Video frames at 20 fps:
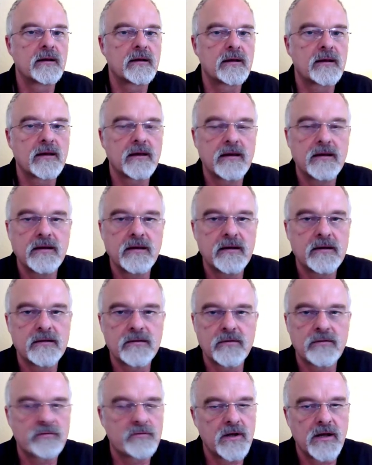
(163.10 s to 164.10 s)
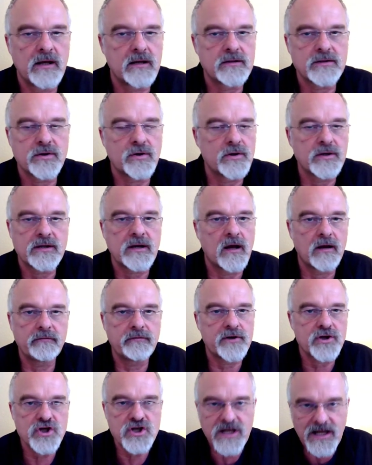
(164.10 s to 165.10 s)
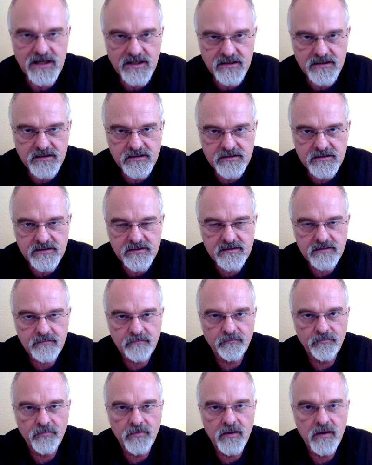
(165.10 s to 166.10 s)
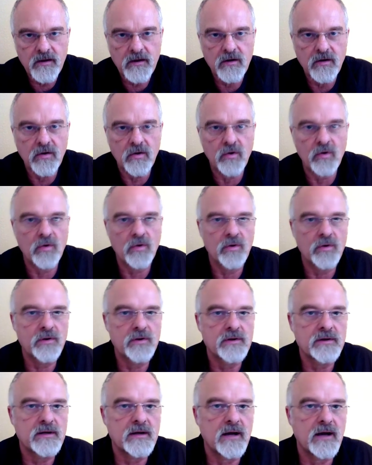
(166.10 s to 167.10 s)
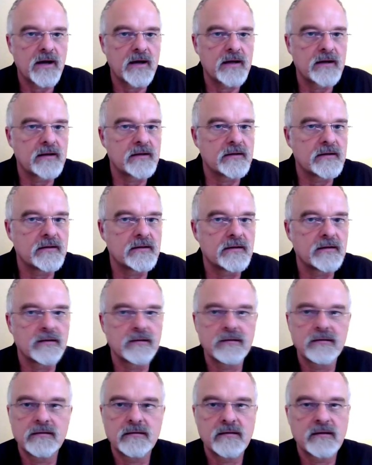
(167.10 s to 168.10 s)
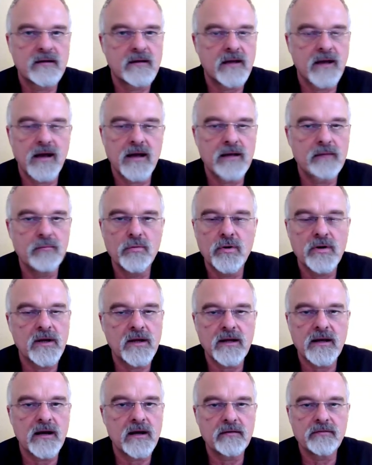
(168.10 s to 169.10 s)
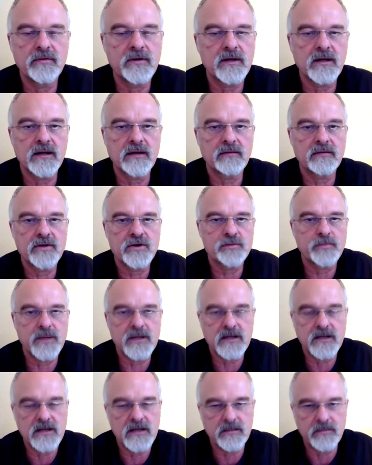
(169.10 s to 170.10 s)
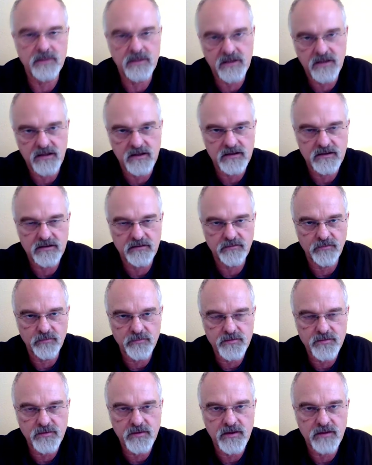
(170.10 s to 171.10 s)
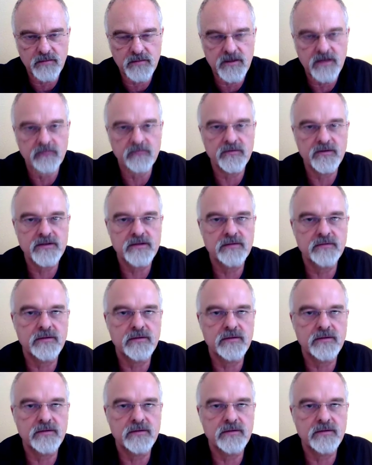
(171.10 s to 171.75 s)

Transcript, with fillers: kreiert und erzeugt kein Verständnis und kein, keine Möglichkeit, wirklich später damit kreativ umzugehen mit dem Wissen.